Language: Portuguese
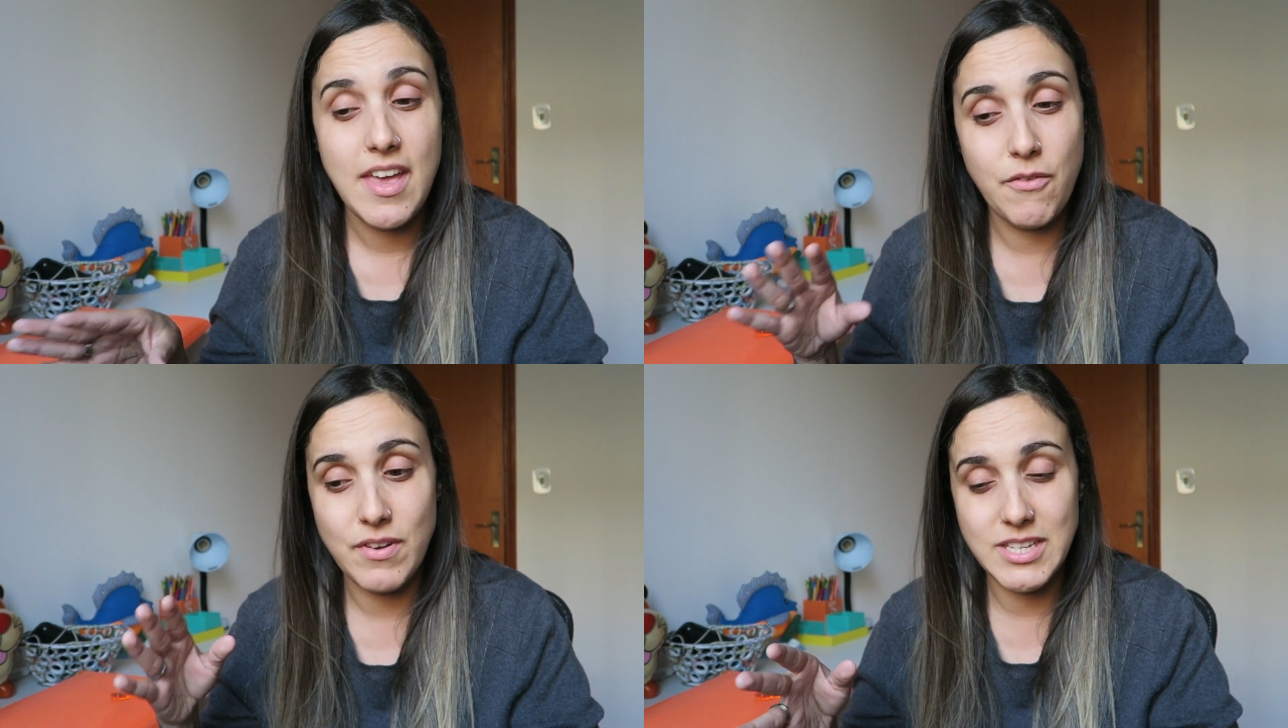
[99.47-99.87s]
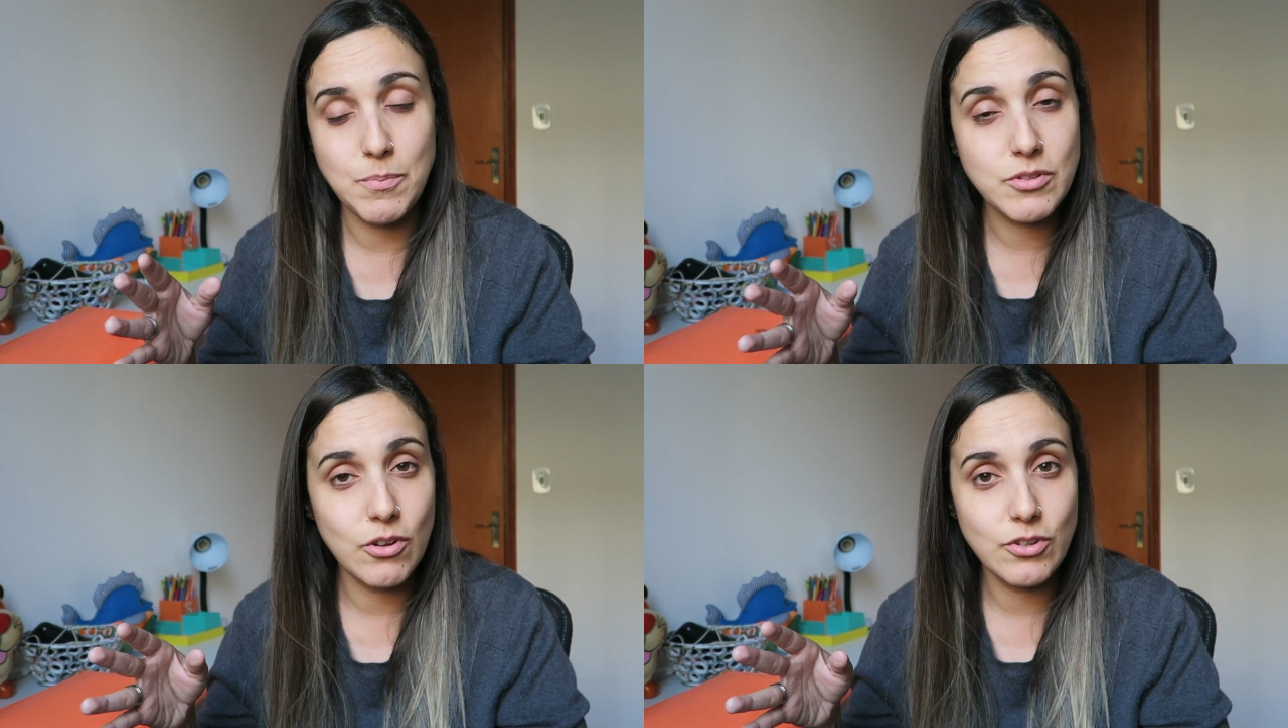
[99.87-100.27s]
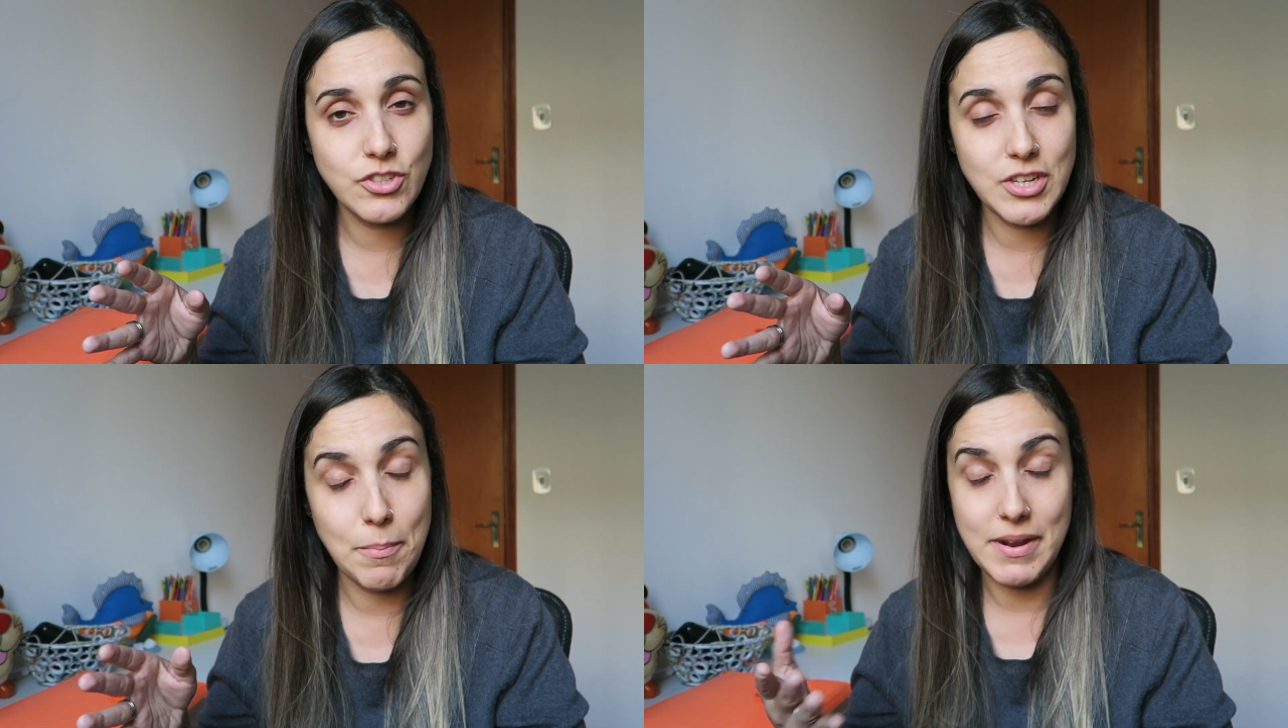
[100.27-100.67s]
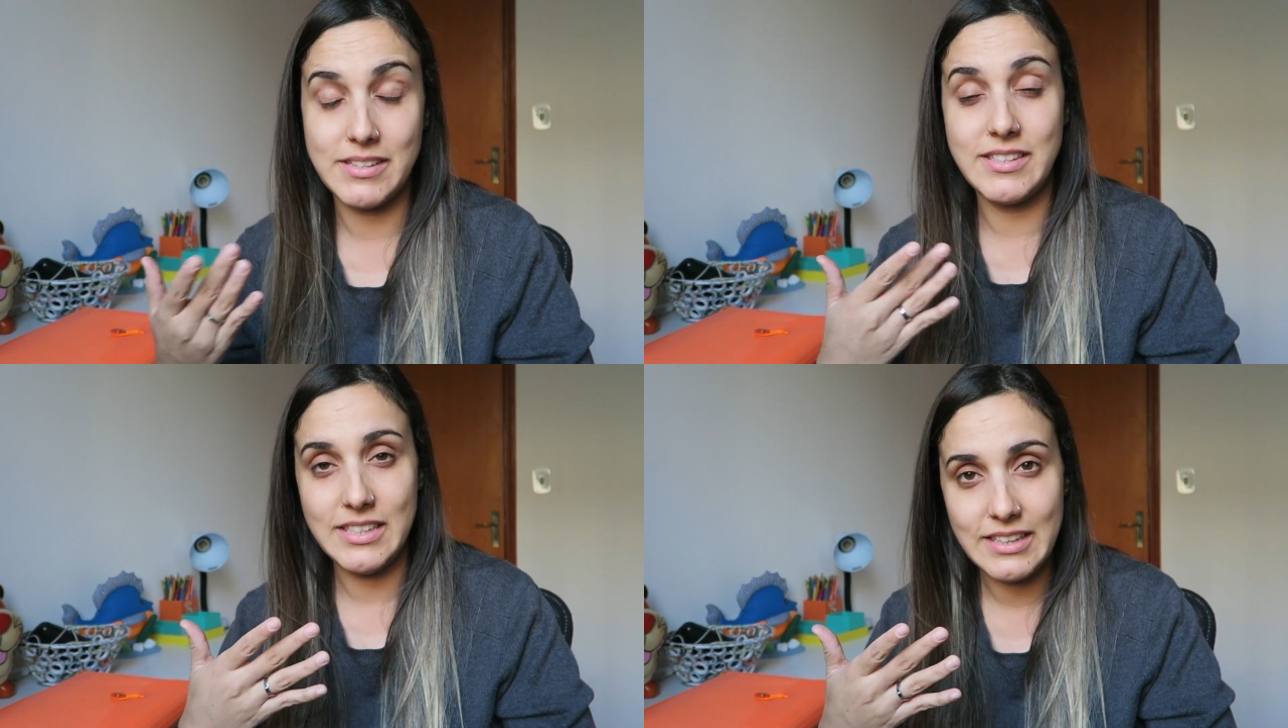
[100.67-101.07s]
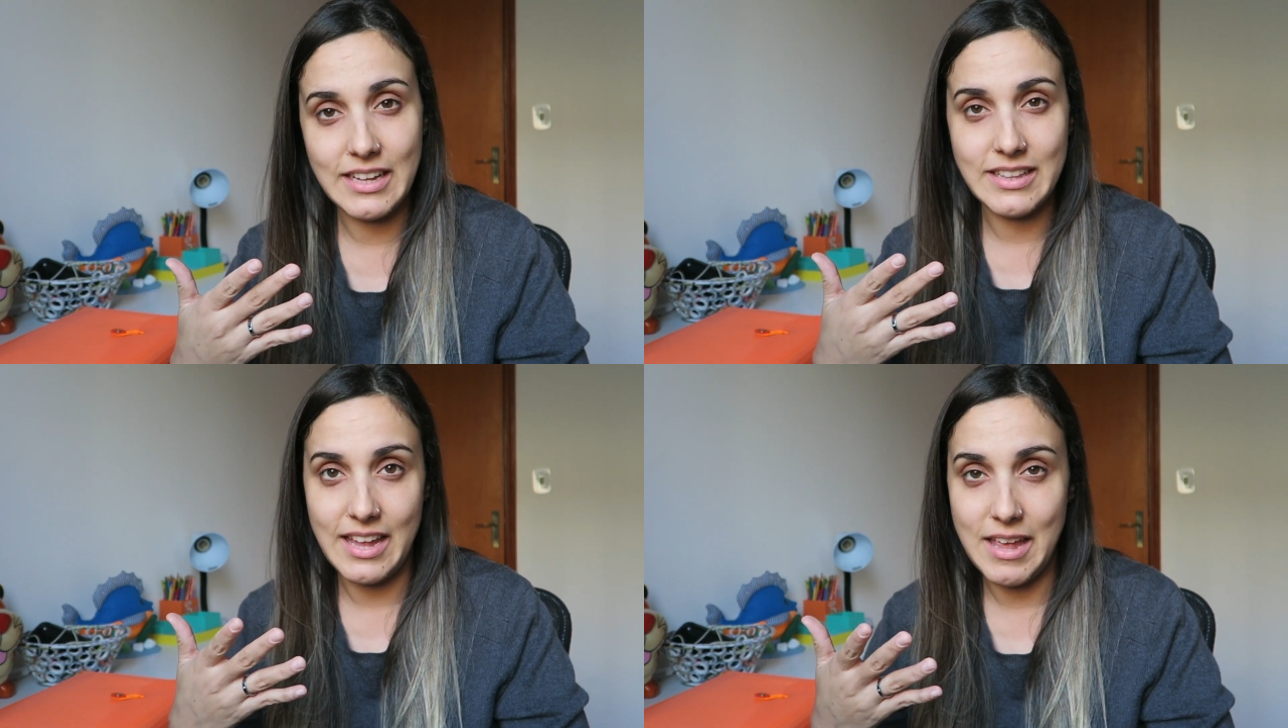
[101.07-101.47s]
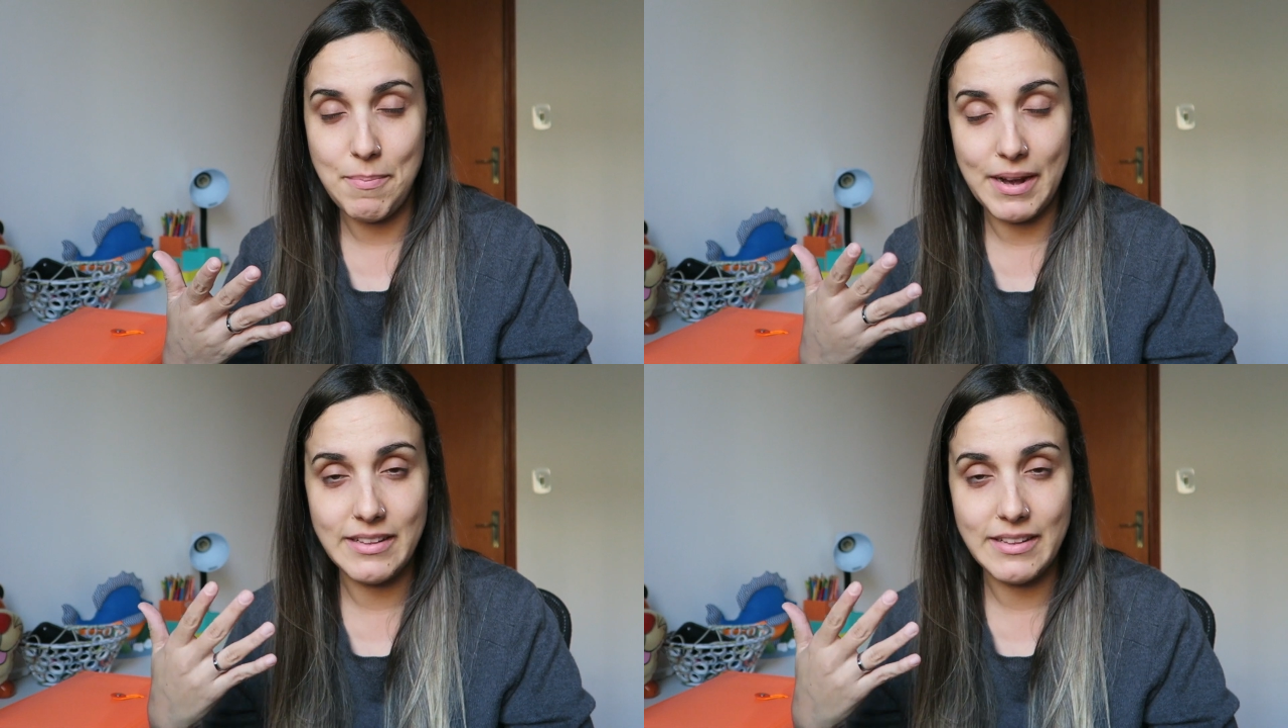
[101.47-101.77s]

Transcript: e que fazer psicologia para se entender e para